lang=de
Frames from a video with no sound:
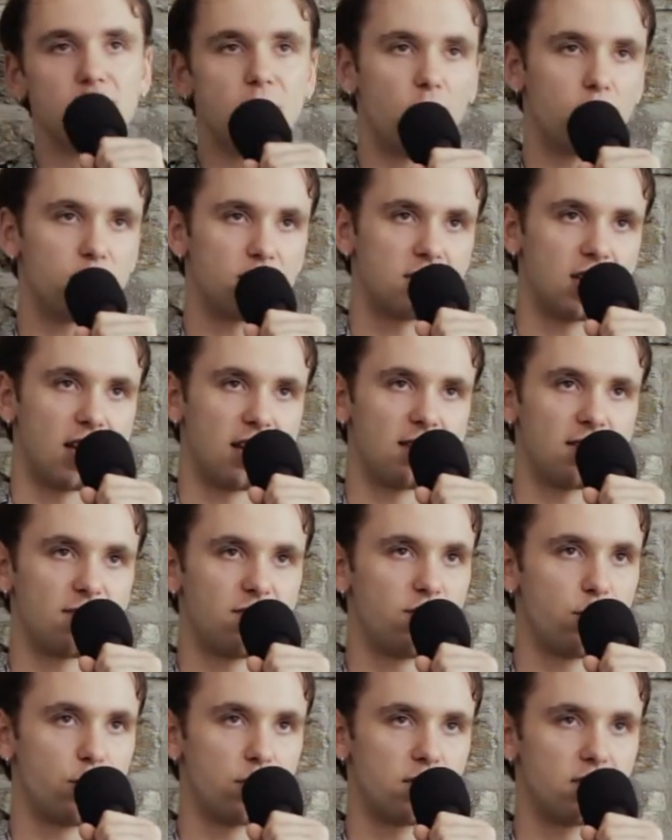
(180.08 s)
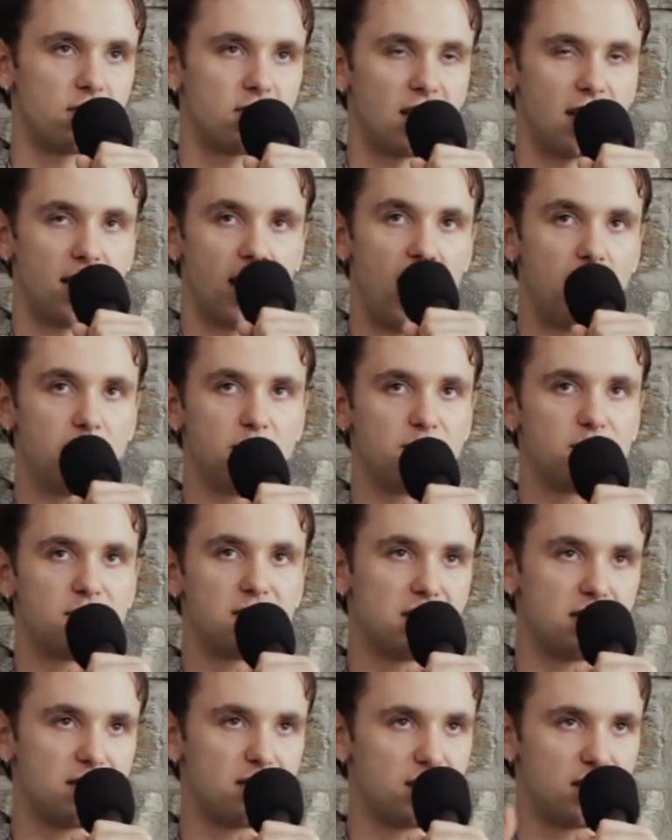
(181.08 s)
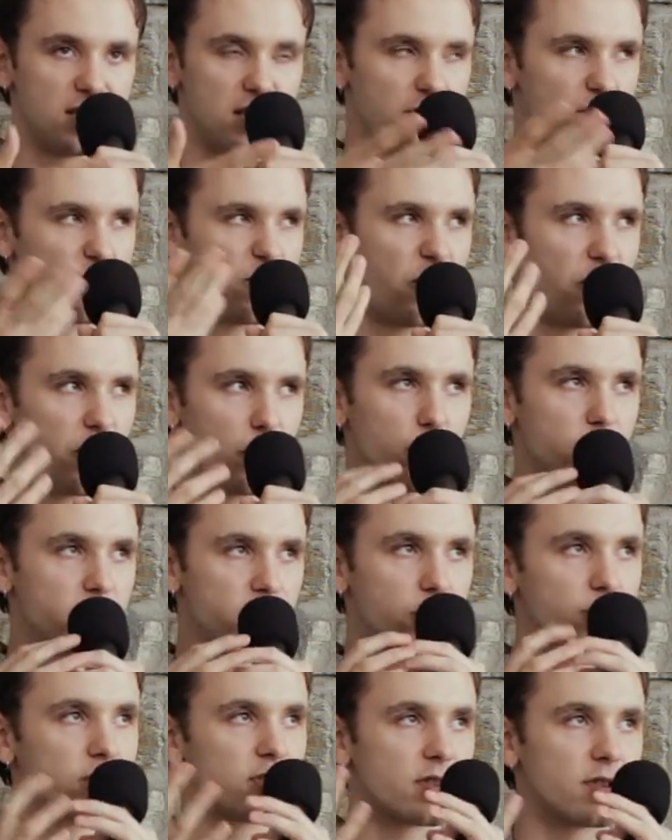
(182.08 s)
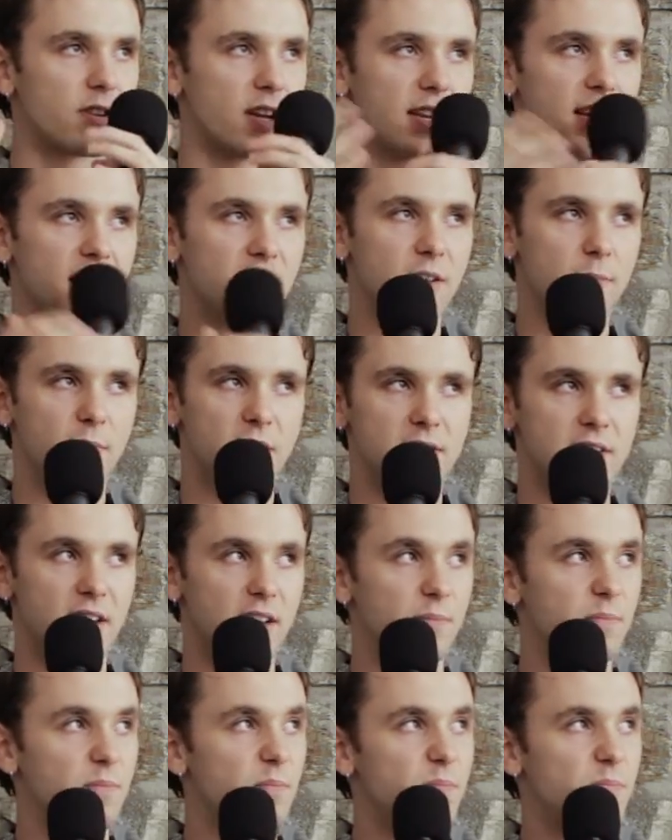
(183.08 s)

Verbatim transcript: Und dann wurde, dann haben die Flutjungs oder irgendjemand, der